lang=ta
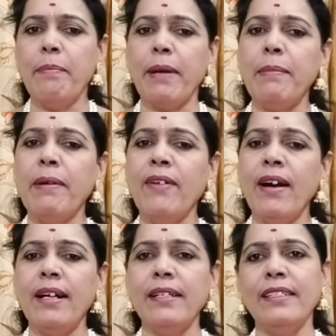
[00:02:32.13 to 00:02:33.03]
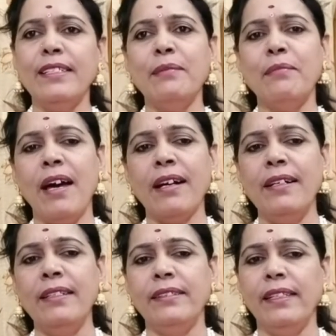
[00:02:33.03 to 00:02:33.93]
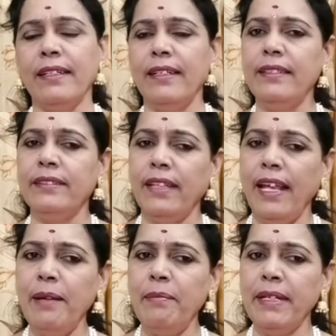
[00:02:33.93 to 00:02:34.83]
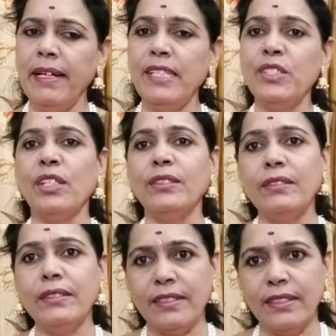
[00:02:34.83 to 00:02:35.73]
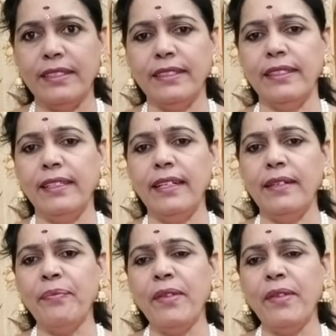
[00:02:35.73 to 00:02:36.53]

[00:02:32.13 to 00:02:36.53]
பிரபவ ஆண்டு மார்கழி திங்கள் தேய்பிரை சதுர்த்த சிதியில்